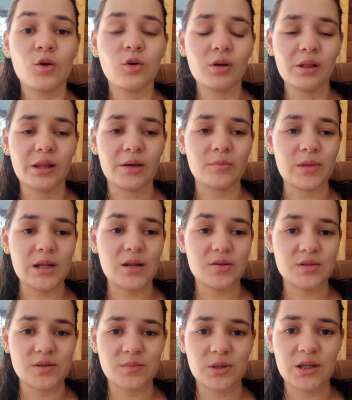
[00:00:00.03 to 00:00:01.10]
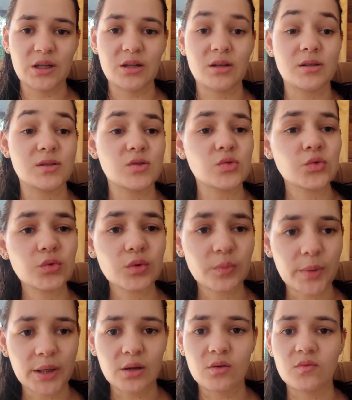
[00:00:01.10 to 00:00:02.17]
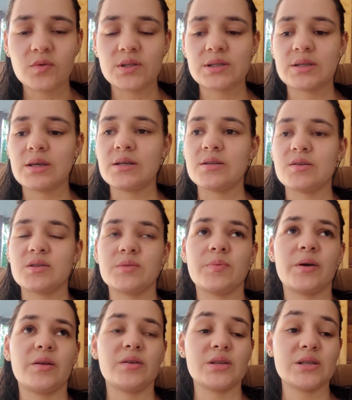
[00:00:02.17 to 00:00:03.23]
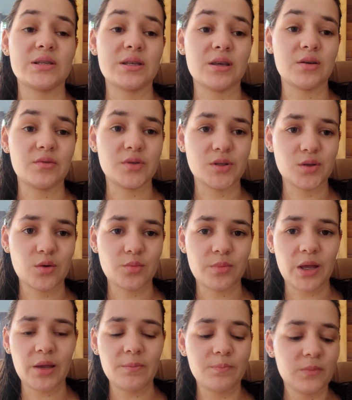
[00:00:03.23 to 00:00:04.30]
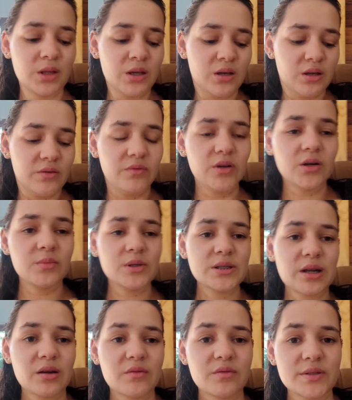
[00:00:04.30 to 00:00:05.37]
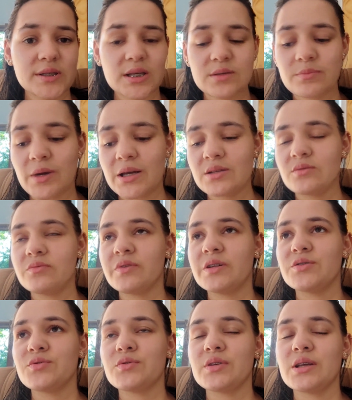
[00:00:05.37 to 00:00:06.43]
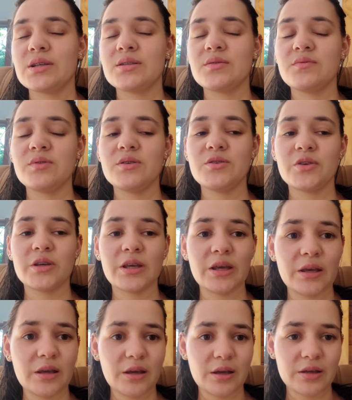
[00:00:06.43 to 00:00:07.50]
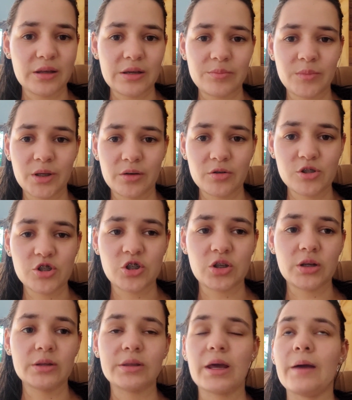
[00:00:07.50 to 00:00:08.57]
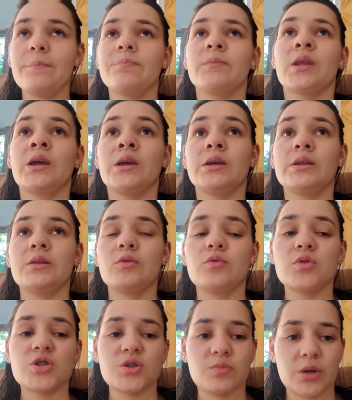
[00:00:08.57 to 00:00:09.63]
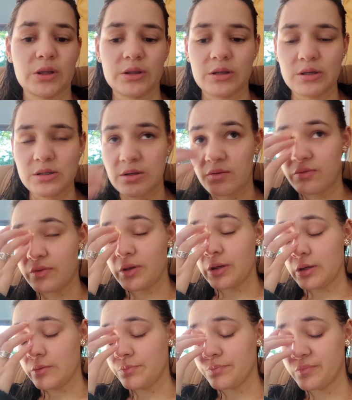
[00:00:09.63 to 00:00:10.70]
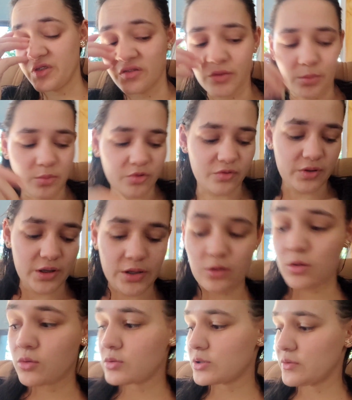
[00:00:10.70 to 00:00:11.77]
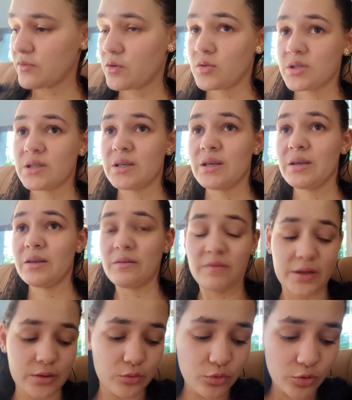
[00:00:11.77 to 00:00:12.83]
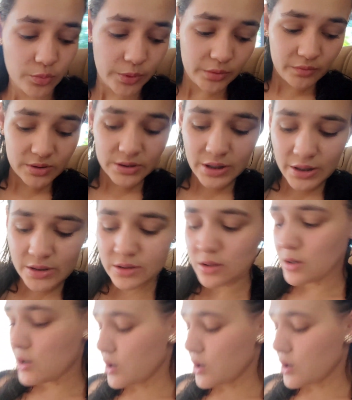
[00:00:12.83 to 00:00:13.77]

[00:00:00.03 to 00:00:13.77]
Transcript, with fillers: Olá, meninas e meninas, tudo bem com vocês? Eu espero que sim, eu estou bem. Vim mostrar com vocês mais um vídeo e esse vídeo aqui é da minha rotina, tá? Então, hoje é uma terça-feira, vamos ver se eu vou conseguir gravar tudo pra vocês,